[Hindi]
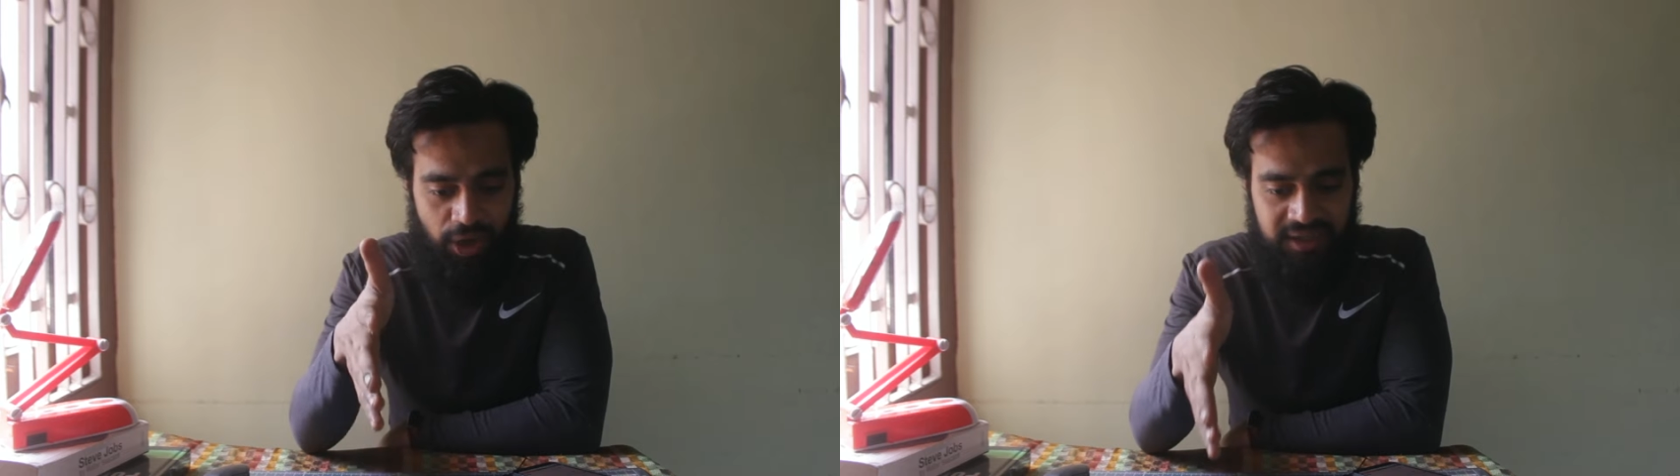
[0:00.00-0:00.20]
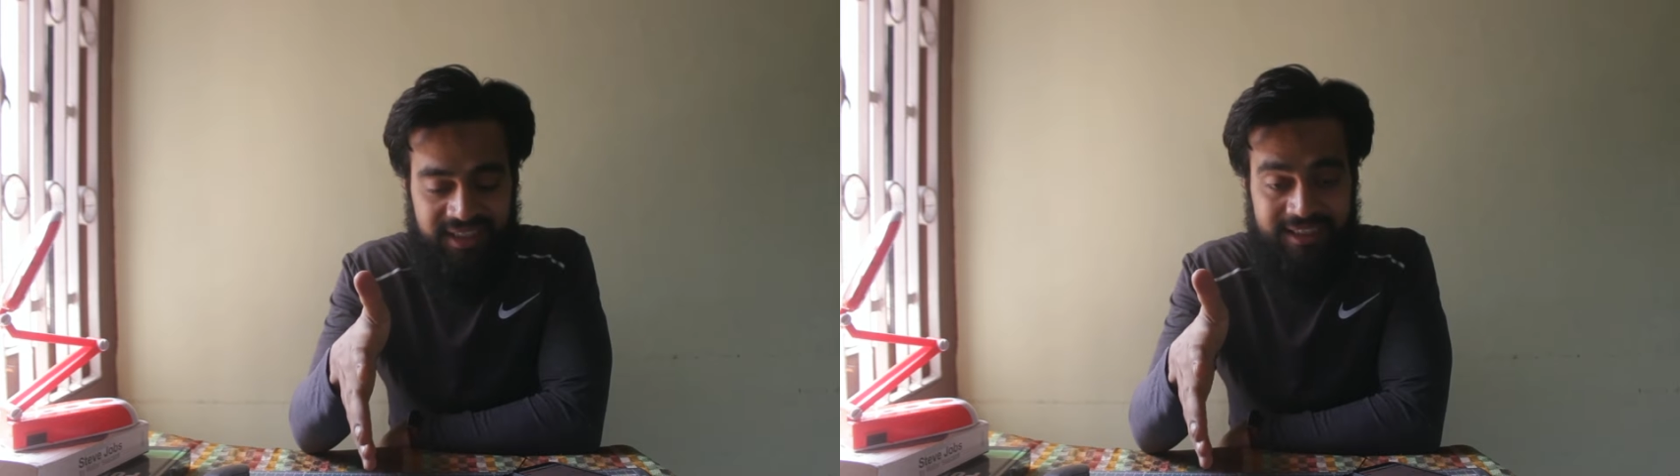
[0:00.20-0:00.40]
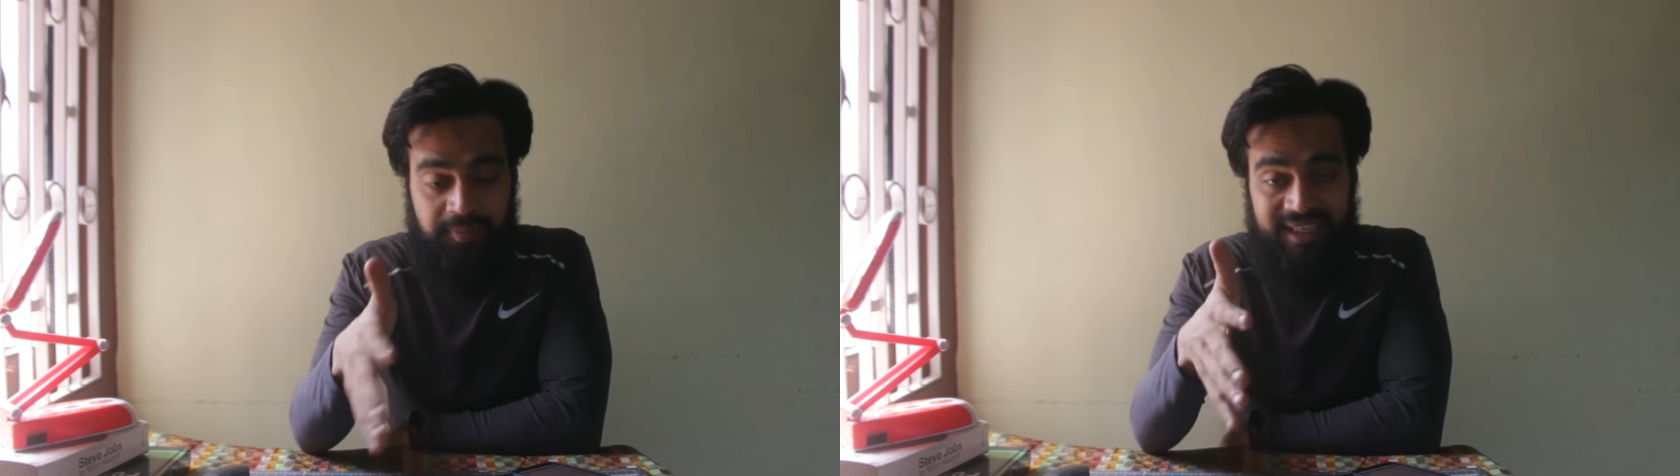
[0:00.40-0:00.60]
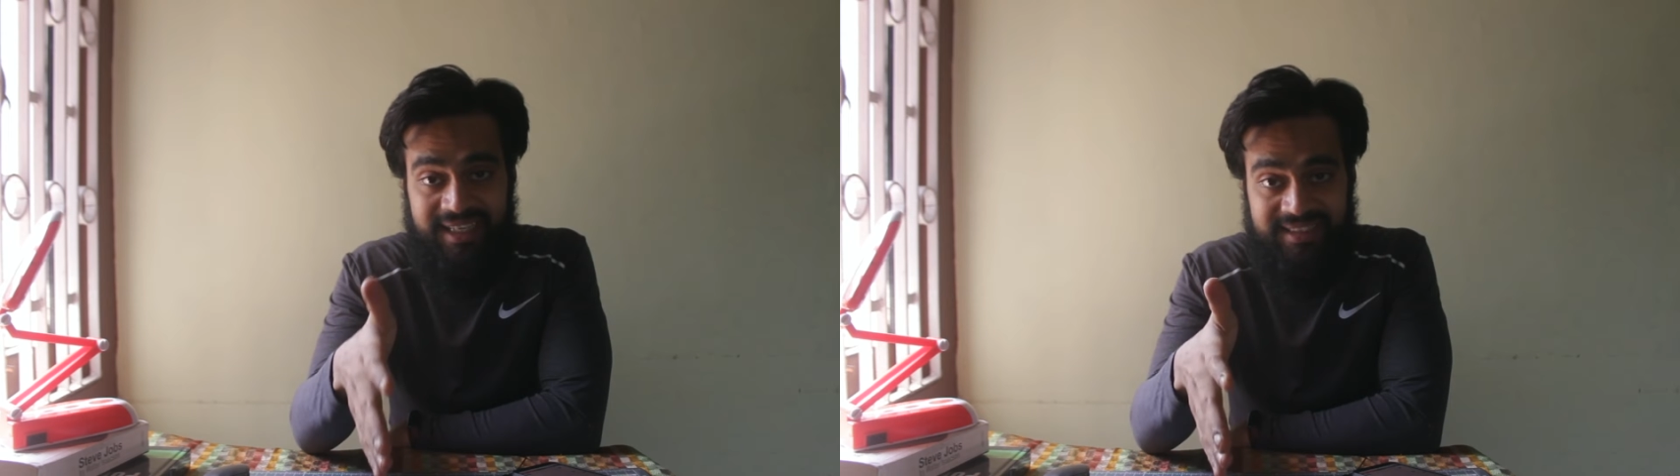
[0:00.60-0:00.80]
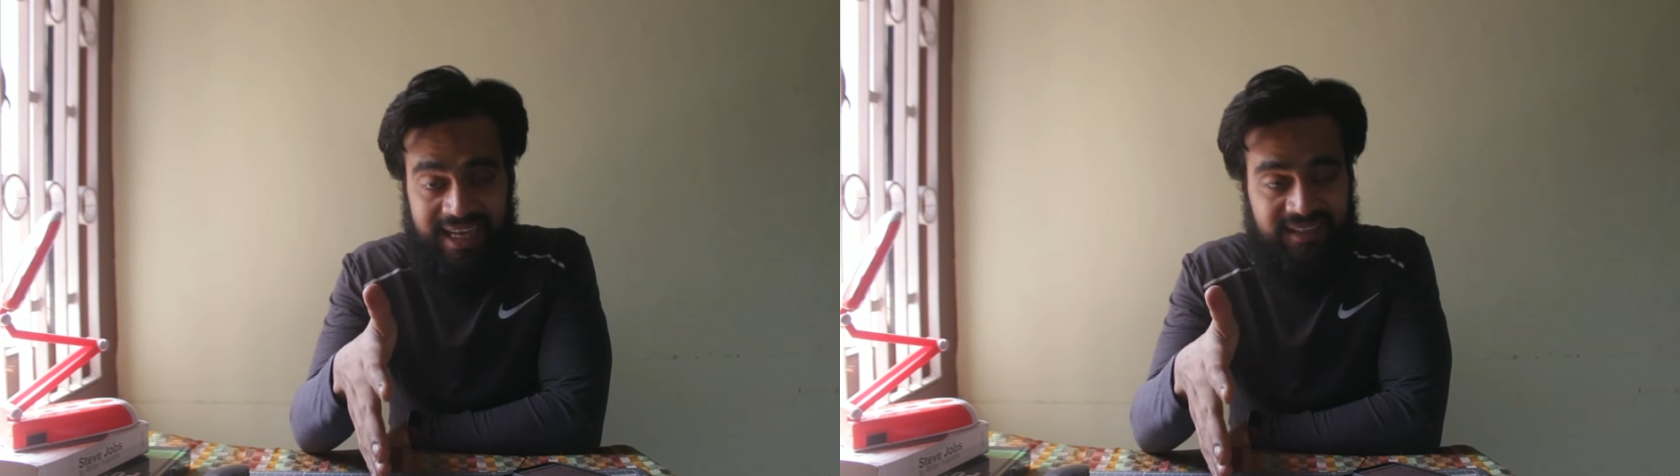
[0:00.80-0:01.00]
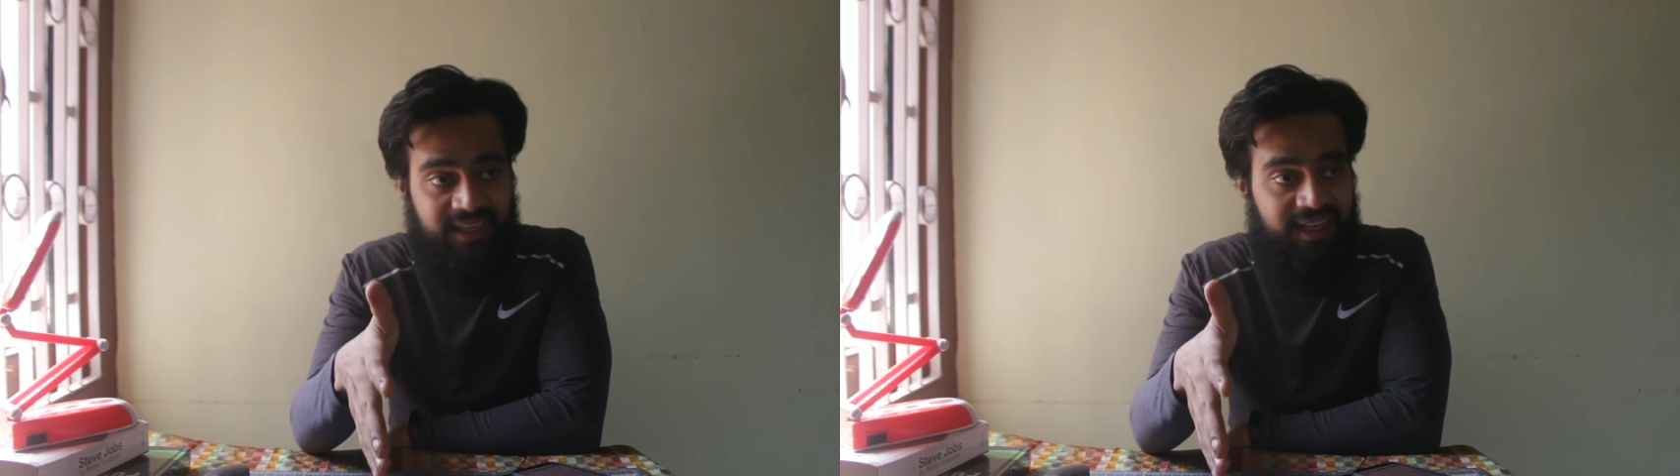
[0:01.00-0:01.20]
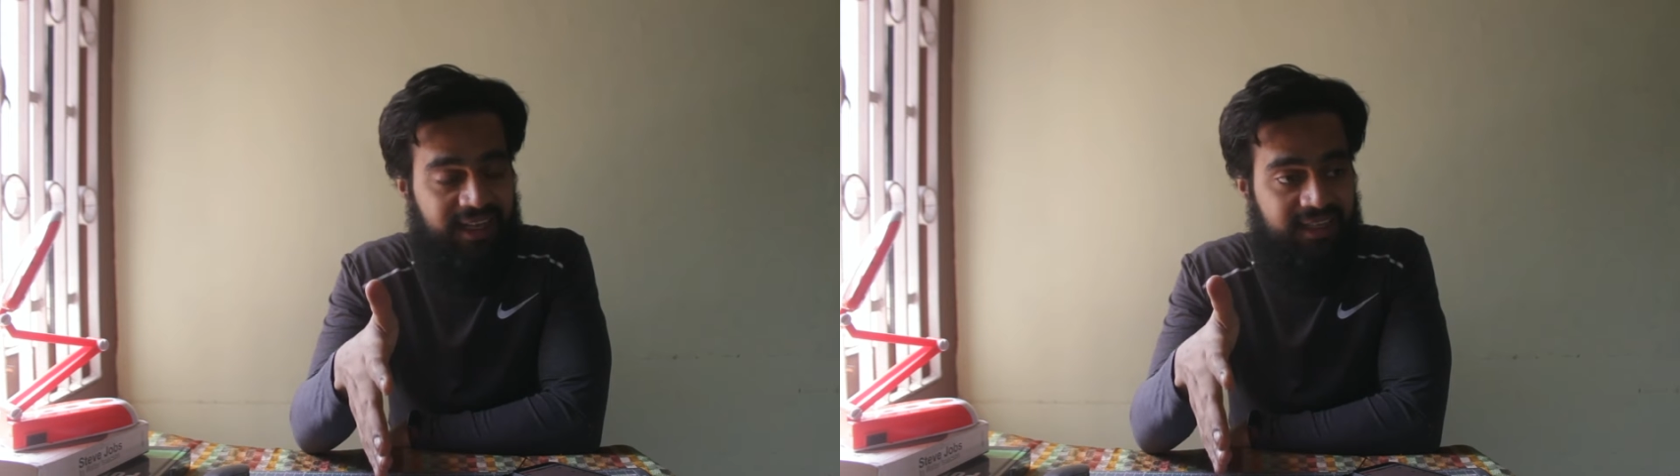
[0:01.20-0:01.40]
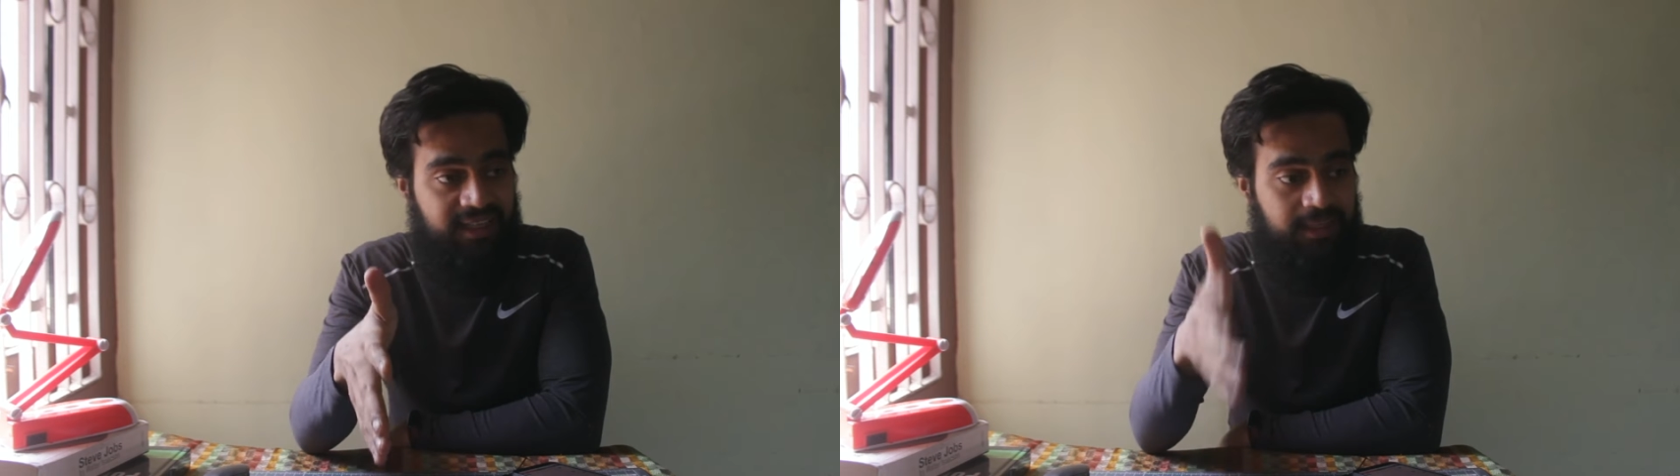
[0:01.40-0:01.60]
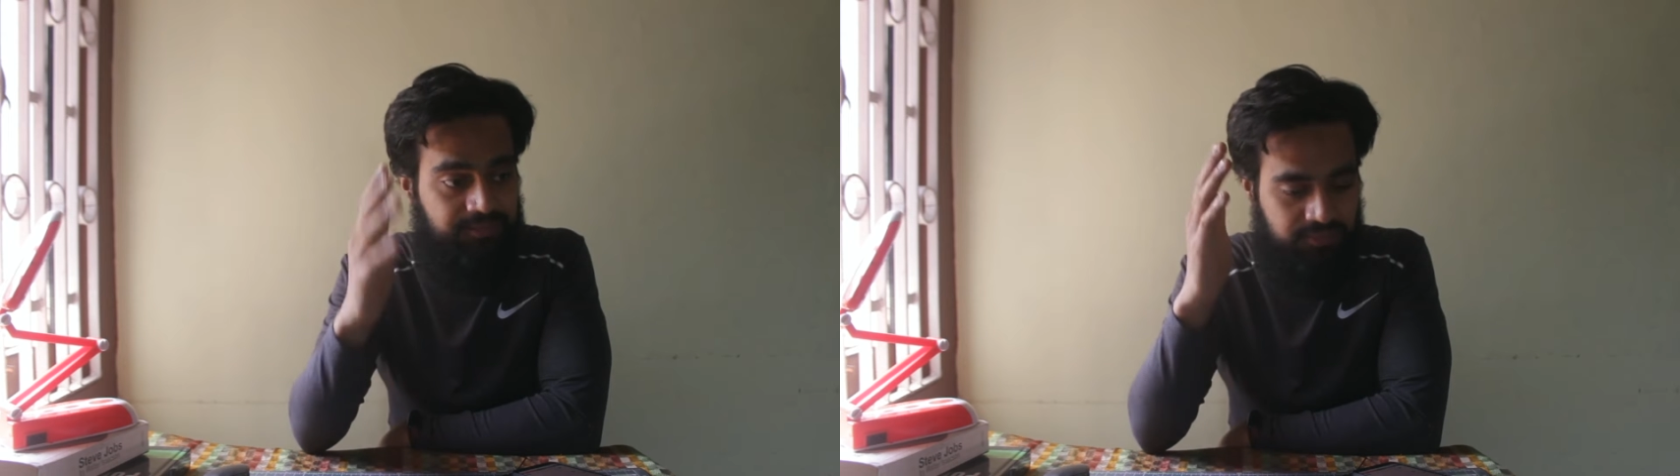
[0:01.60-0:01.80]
और जीएसपी ये चाहता है कि